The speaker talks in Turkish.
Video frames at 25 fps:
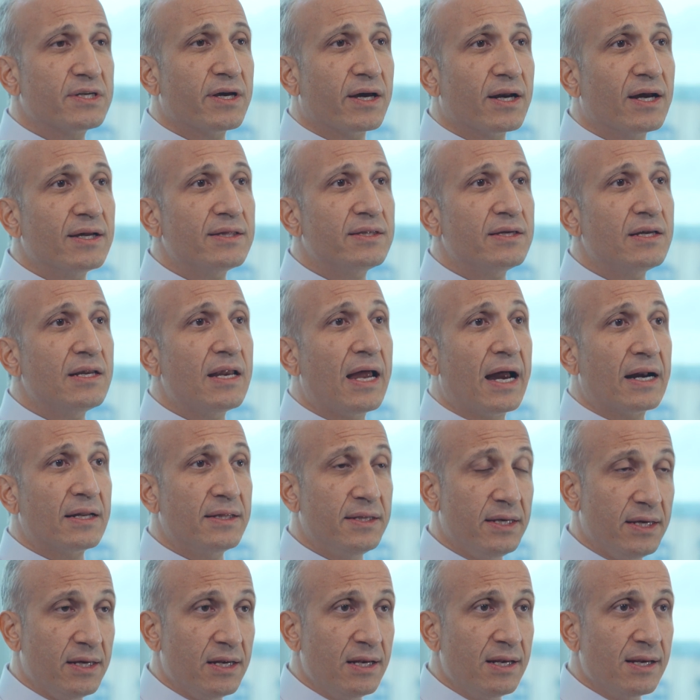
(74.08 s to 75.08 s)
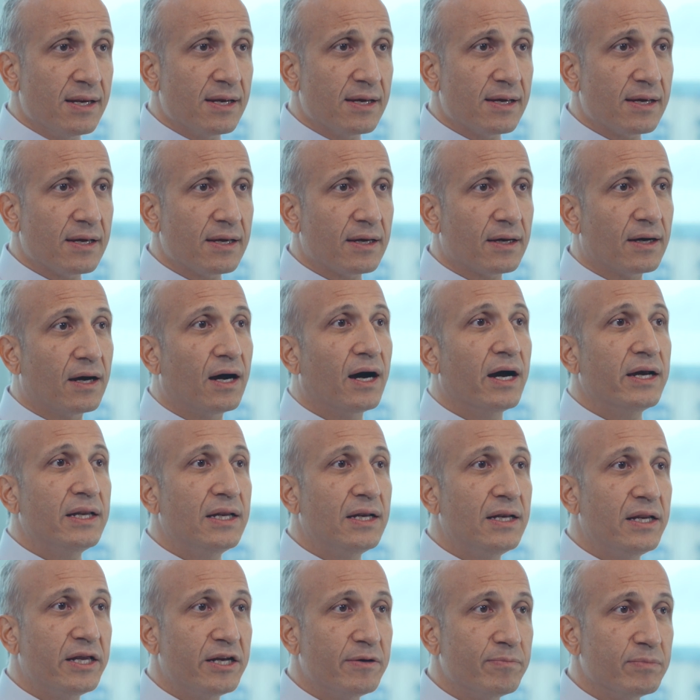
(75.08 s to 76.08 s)
biz garantililer değil,
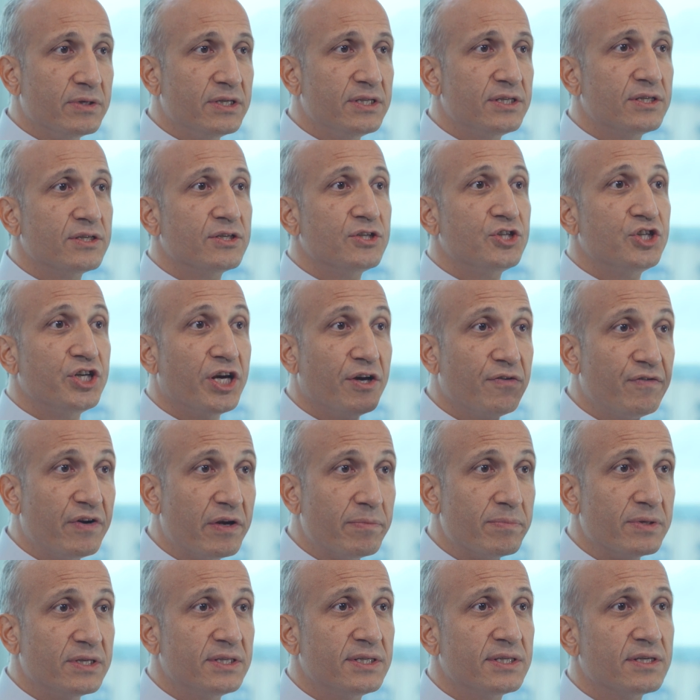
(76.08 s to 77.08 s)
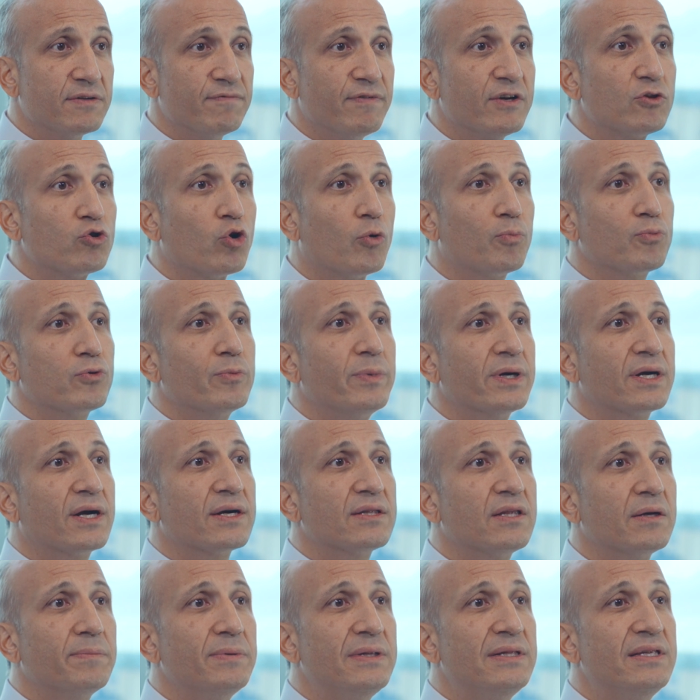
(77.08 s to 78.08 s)
ailelerimiz, çevremiz ve topluma
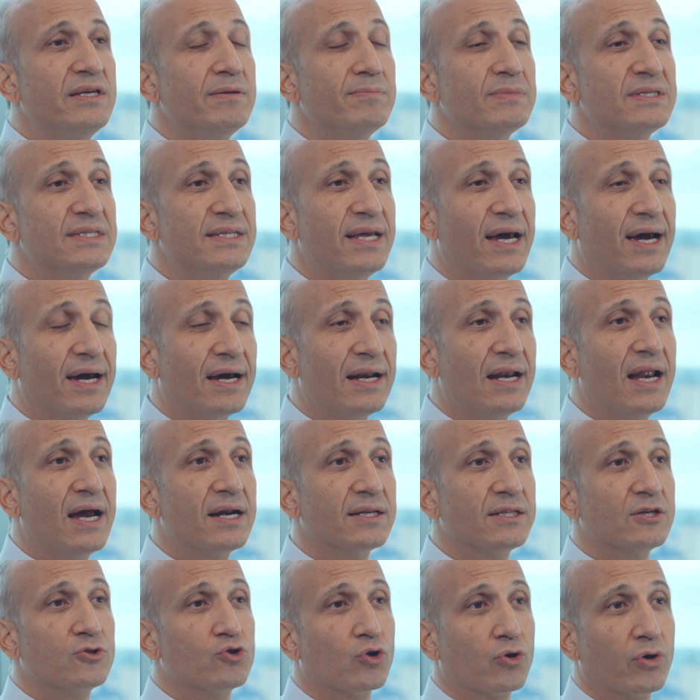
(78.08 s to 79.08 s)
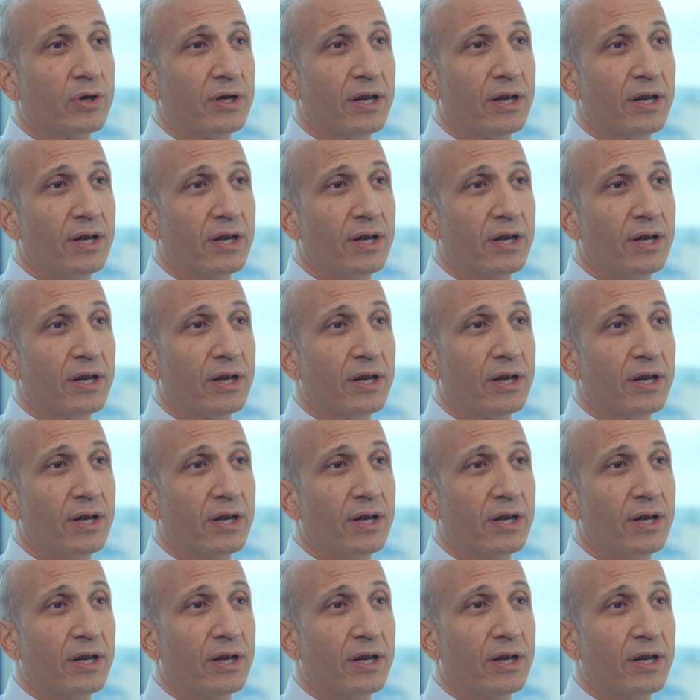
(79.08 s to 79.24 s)
katabildiğimiz değerler de çok